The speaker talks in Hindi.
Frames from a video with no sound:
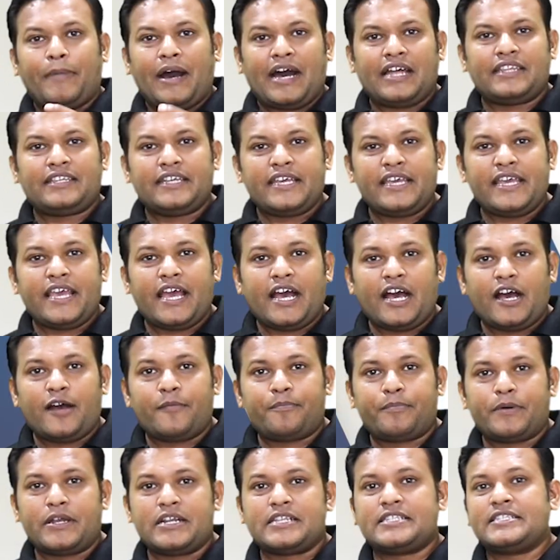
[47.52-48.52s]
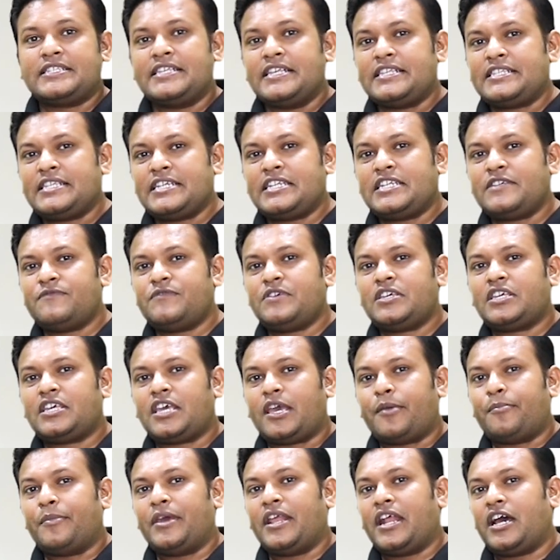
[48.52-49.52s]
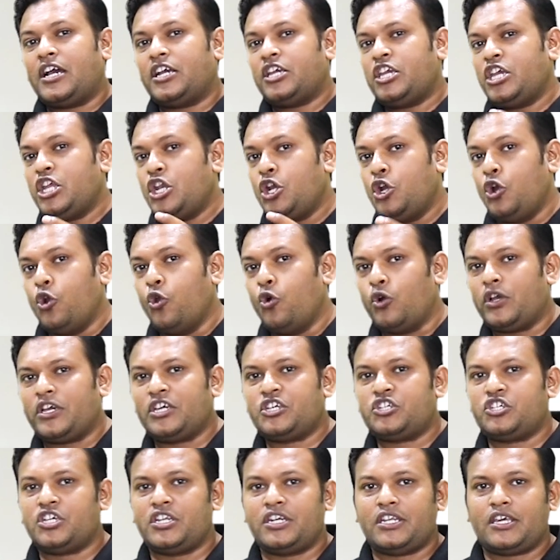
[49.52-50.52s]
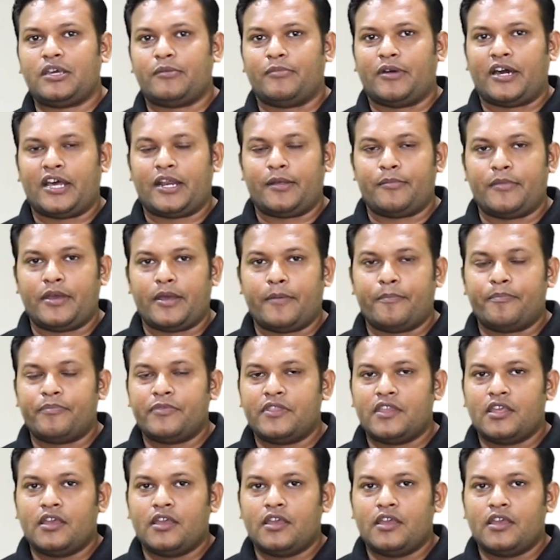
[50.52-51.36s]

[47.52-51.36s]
बात है यहाँ पर सीसीटीवी कैमरा की लोकेशन के बारे में